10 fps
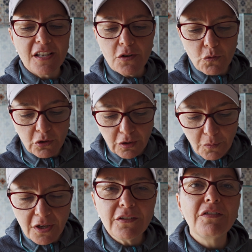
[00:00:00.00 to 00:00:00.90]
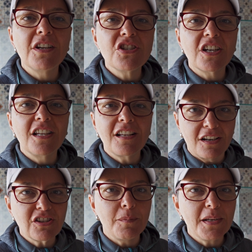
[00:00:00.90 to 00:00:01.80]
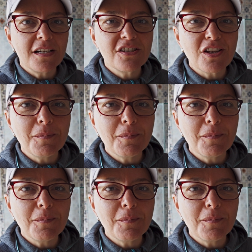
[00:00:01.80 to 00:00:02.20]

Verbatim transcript: e um outro molhinho verde aqui, que eu acho que é picante